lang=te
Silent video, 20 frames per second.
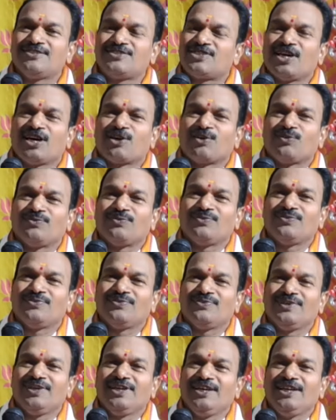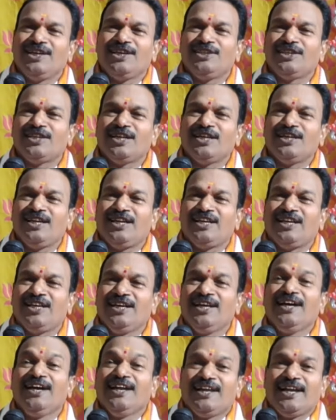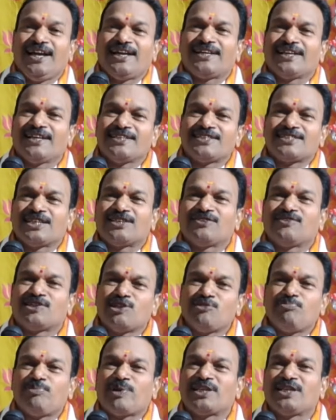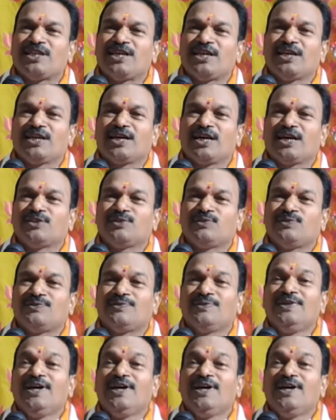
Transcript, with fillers: చేరు ఎందుకని లెటర్ చదవటం ప్రధానం కాదు